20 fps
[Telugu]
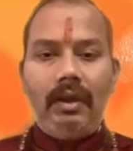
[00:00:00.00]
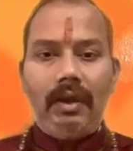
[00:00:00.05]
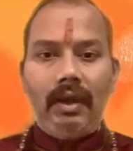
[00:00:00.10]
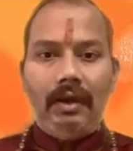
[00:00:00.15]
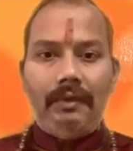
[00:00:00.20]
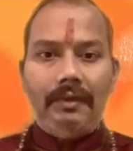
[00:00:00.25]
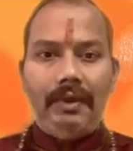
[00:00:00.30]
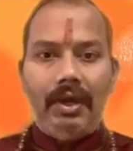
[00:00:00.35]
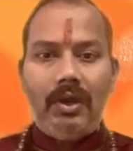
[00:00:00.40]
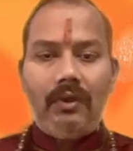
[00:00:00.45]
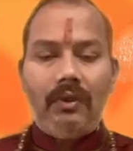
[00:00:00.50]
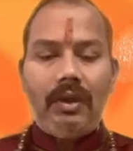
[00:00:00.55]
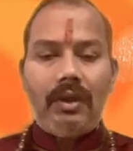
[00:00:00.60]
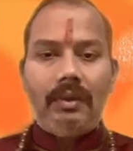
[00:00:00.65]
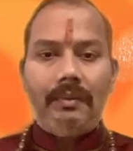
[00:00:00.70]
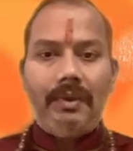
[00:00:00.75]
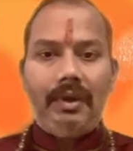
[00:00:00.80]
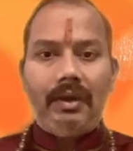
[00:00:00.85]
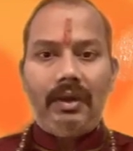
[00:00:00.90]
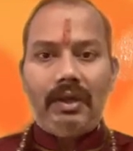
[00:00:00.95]
నా వీడియో కనుక
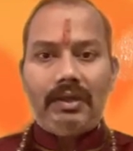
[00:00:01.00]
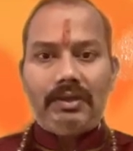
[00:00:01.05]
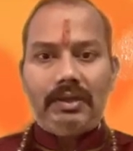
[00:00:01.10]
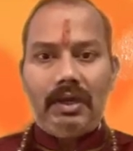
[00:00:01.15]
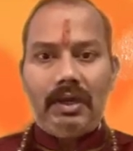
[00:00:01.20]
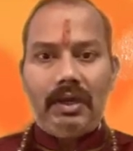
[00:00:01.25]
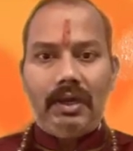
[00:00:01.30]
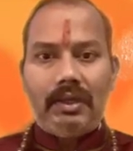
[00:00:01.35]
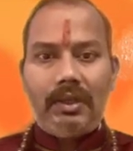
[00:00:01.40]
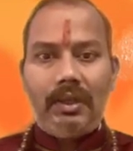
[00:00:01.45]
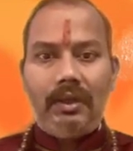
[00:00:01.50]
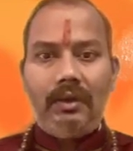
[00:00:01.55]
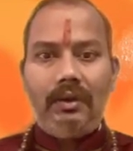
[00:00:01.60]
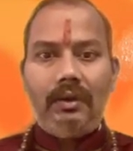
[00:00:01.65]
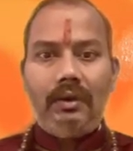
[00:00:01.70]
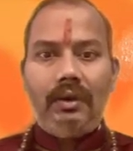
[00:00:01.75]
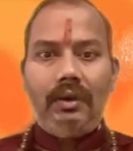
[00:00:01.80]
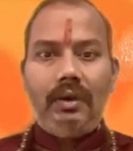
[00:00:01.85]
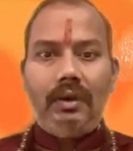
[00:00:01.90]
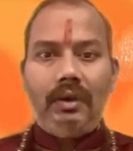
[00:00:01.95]
మీకు నచ్చినట్టయితే
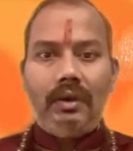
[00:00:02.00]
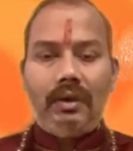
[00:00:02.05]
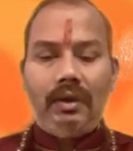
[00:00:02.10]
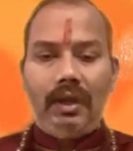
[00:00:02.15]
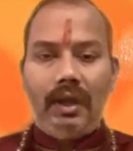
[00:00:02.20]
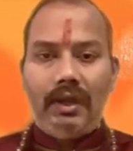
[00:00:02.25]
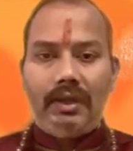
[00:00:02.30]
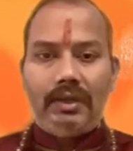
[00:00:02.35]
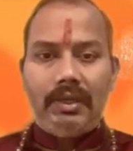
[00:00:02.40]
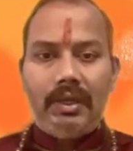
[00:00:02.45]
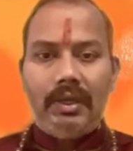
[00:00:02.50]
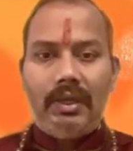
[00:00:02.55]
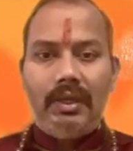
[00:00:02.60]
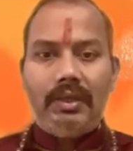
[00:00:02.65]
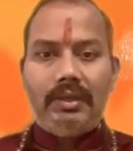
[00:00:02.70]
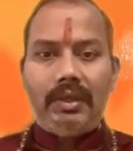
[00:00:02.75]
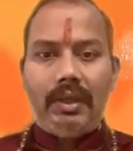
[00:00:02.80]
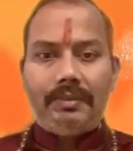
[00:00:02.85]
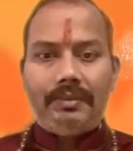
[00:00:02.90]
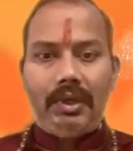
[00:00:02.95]
లైక్ చేయండి
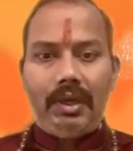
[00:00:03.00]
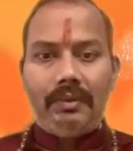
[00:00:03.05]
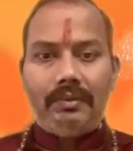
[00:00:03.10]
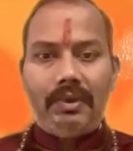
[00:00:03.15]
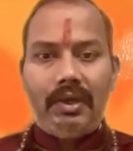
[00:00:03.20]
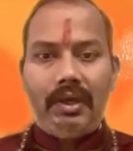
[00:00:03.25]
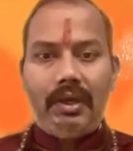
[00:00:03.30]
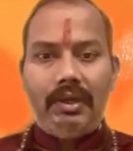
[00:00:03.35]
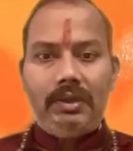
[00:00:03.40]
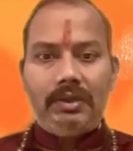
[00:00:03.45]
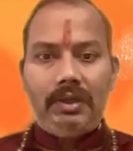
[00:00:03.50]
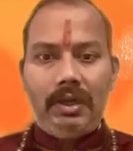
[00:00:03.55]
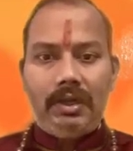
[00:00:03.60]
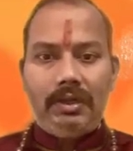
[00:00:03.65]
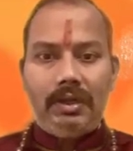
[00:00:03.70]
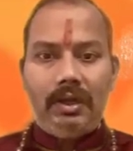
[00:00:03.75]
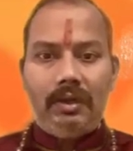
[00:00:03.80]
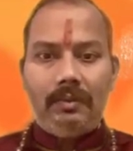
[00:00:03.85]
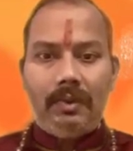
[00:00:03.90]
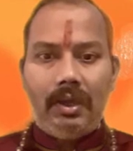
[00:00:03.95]
సబ్స్క్రైబ్ చేయండి షేర్
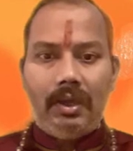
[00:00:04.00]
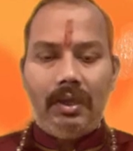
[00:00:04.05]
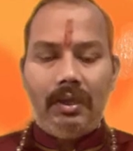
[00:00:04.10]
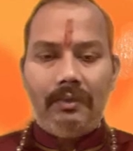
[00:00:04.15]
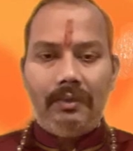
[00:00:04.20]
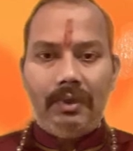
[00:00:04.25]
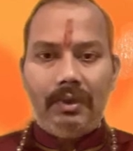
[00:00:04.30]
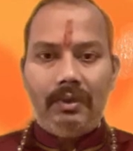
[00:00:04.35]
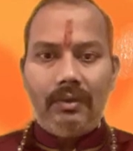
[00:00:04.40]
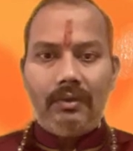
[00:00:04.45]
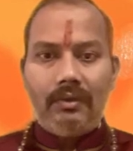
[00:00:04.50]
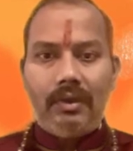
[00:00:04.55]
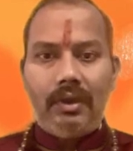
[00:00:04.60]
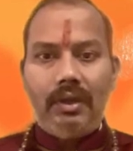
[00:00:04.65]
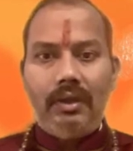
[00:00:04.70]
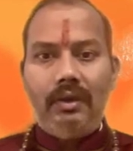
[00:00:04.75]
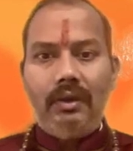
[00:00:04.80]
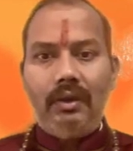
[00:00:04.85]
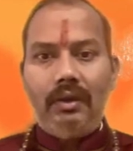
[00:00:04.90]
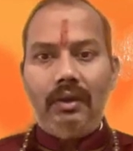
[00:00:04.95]
చేయండి మరిన్ని వీడియోలతోటి